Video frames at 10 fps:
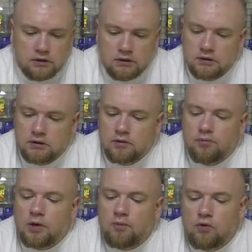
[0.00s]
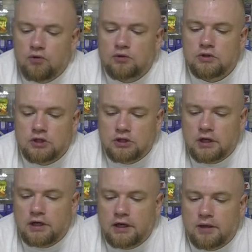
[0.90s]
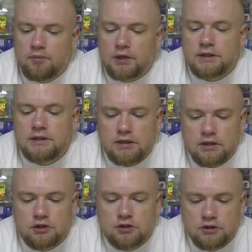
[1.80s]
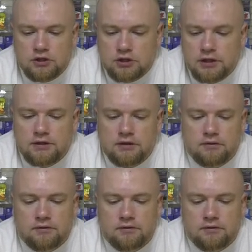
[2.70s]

Э, по поводу держака. Простейший держатель